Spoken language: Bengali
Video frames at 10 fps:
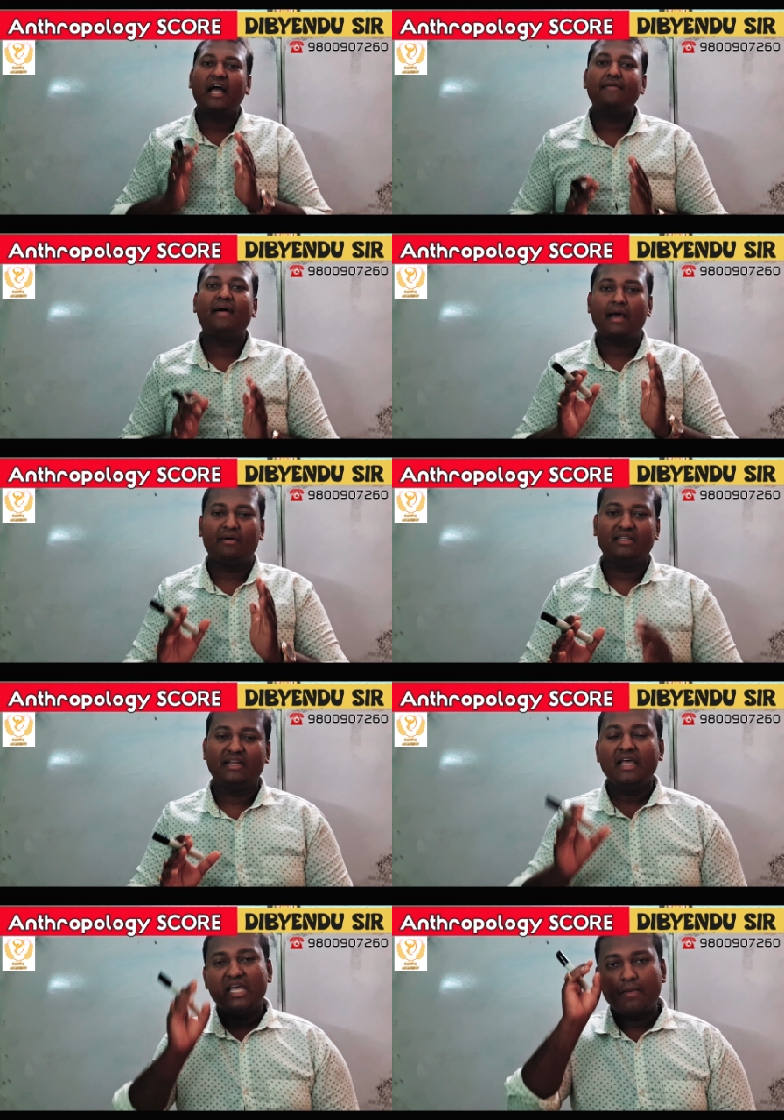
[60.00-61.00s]
দায়ভার
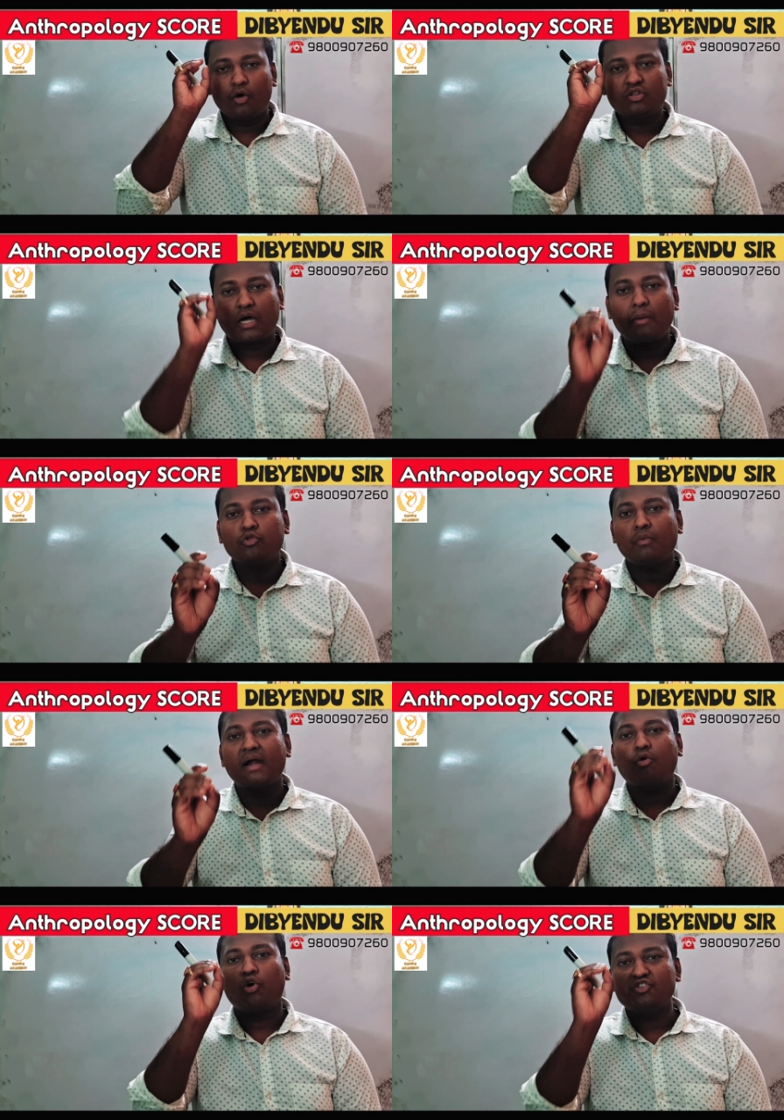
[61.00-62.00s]
আমাদের এবং তার
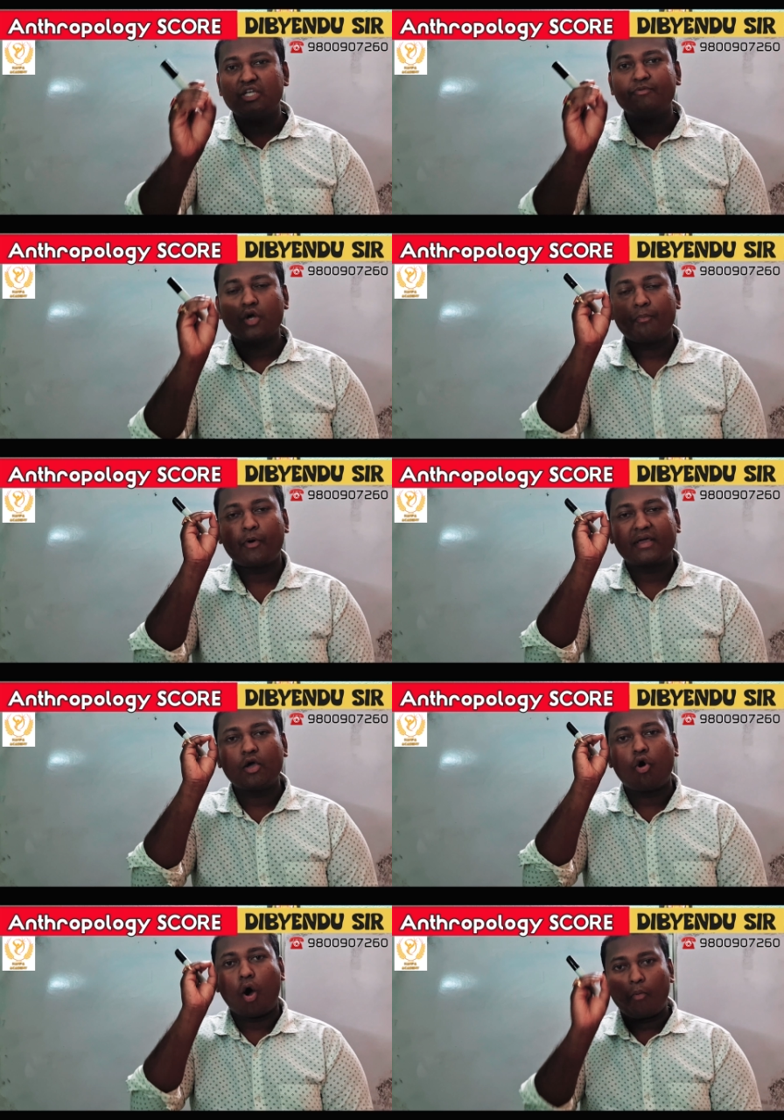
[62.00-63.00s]
তোমার কনসেপ্ট
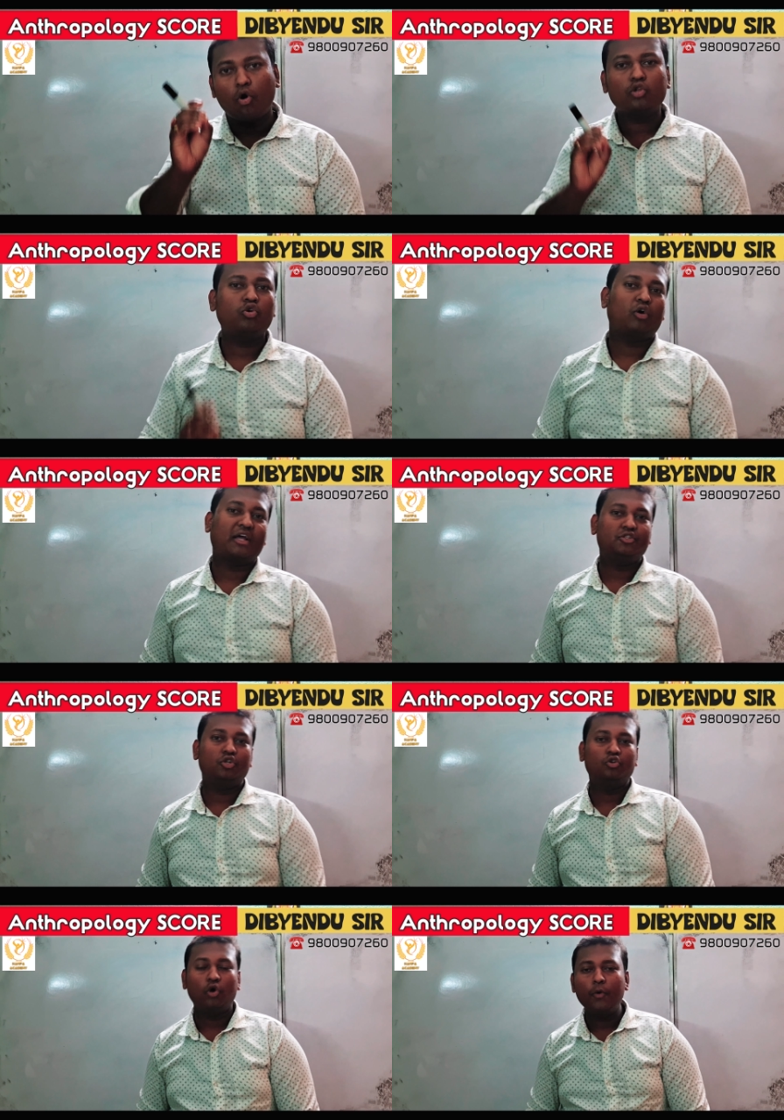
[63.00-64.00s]
সম্পর্কে অবগত করার
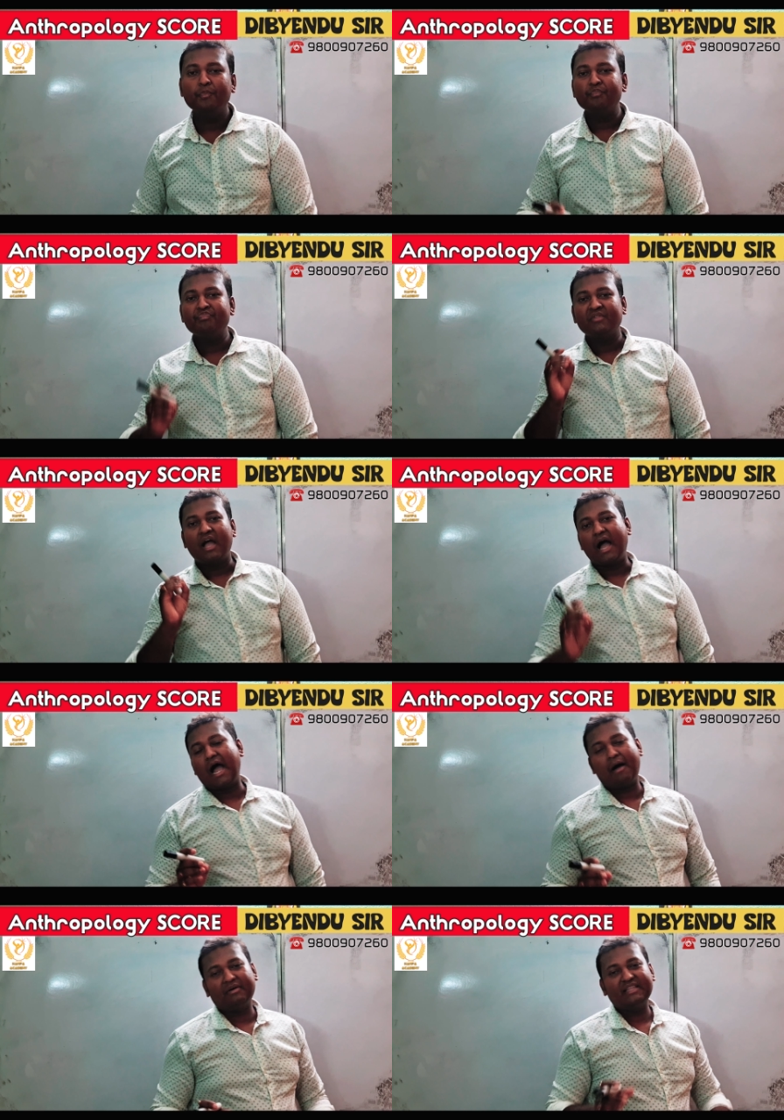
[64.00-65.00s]
জন্য
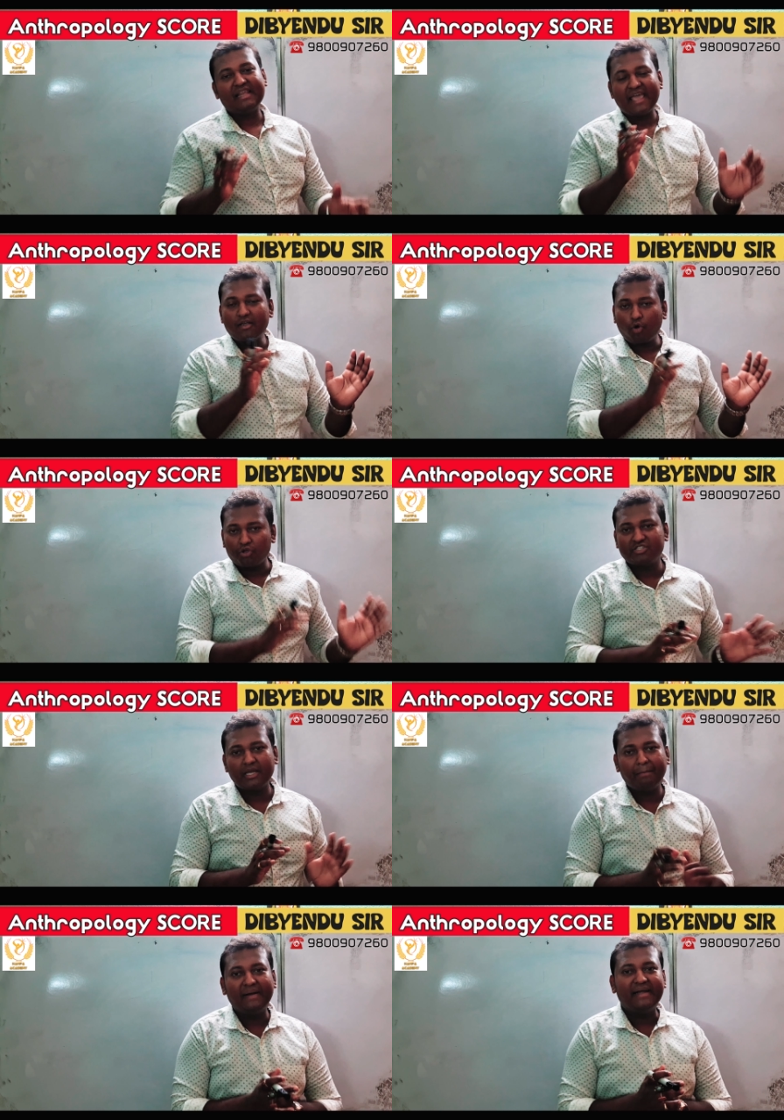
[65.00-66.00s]
আমাদের এই
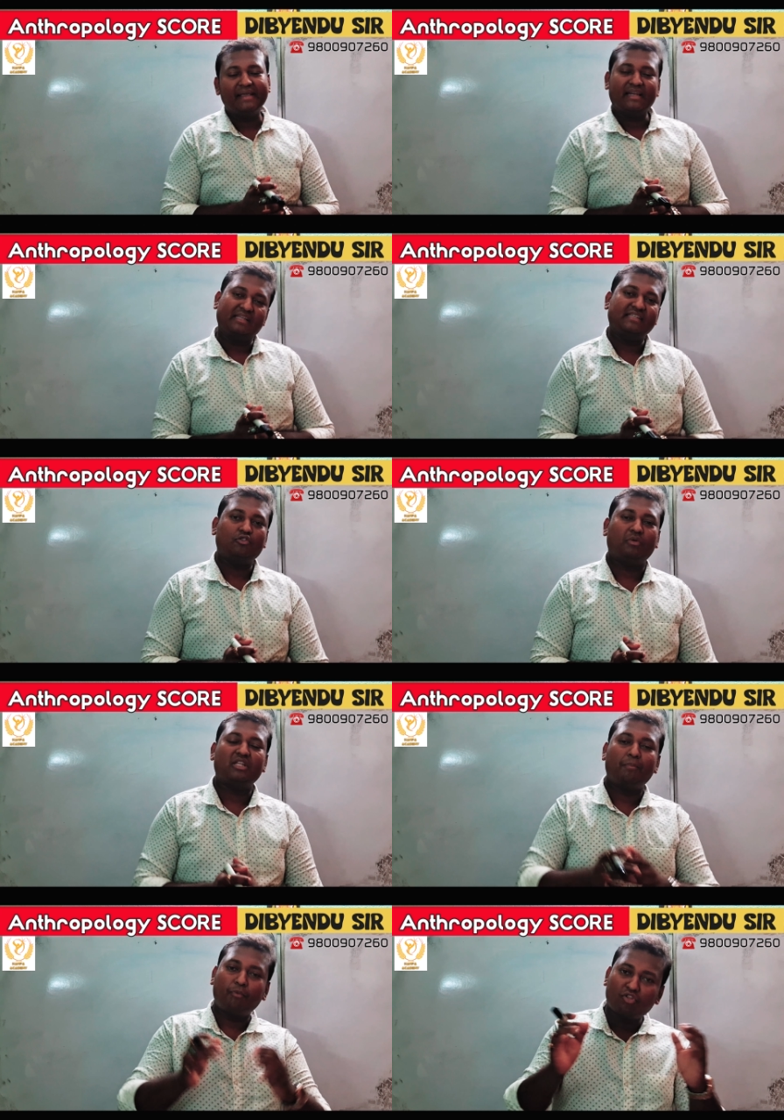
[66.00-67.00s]
কনসেপ্ট বিল্ডিং ক্লাসে
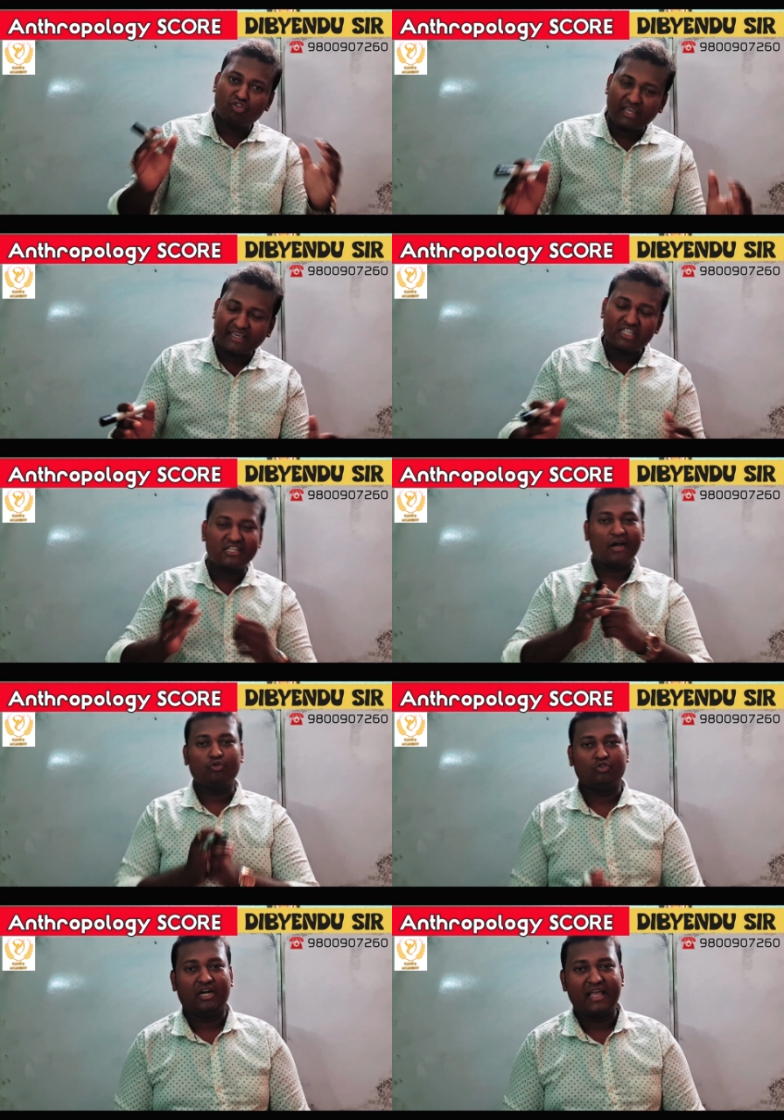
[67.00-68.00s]
তোমাদের প্রত্যেককে
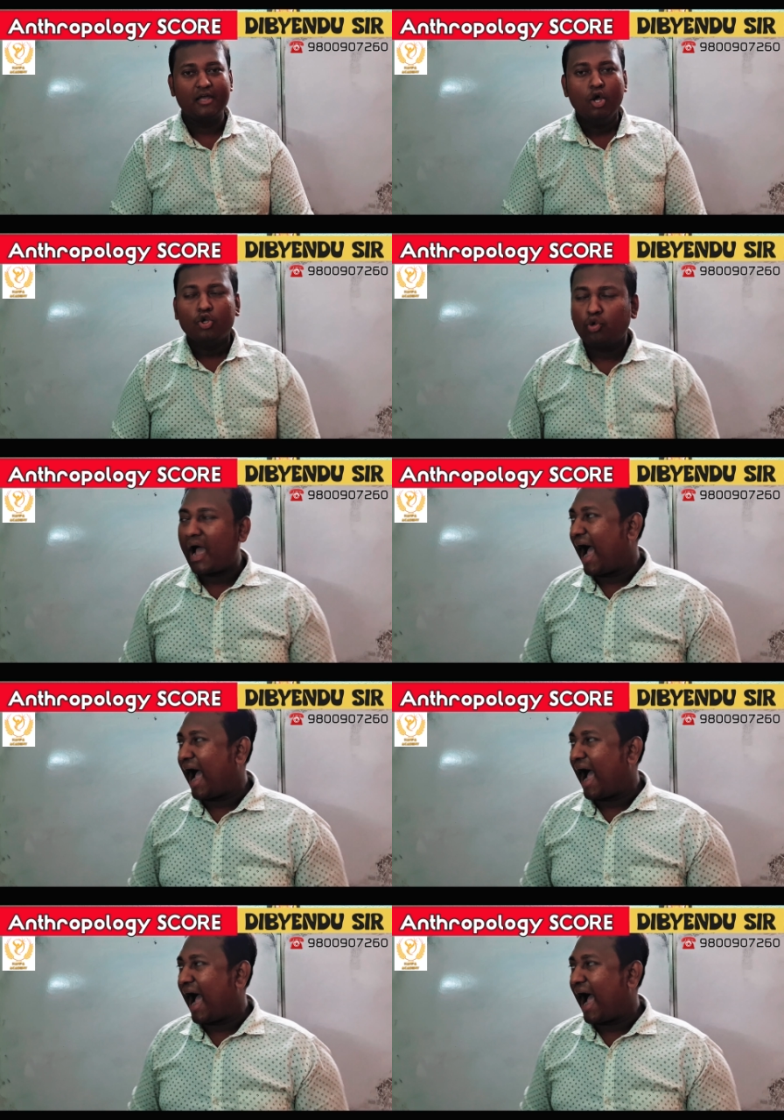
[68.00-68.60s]
স্বাগত জানাই তো